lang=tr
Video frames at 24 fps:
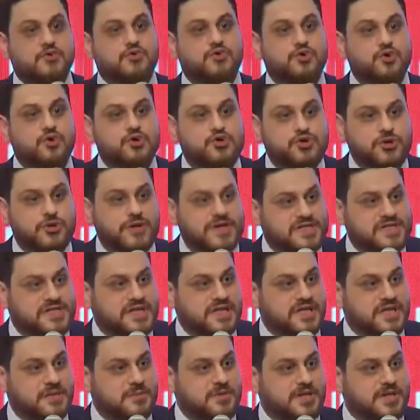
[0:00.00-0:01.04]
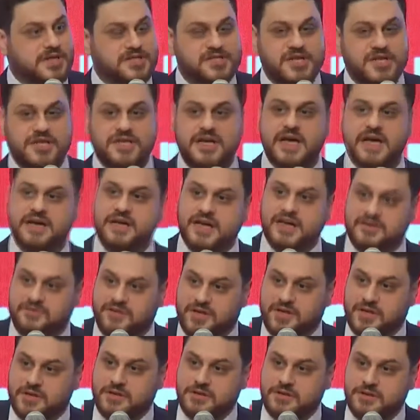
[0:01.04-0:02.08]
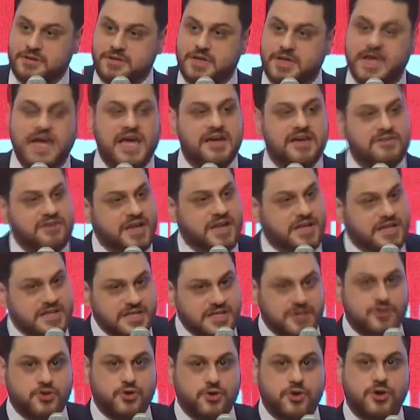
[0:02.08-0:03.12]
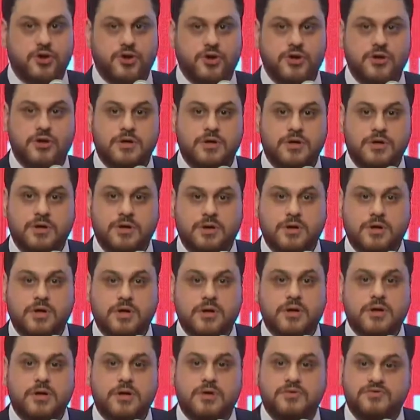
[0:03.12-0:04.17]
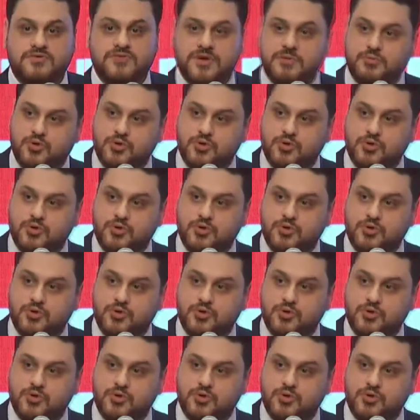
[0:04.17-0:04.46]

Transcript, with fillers: güçlü hissedebileceği yer evi. Evine gidiyor ve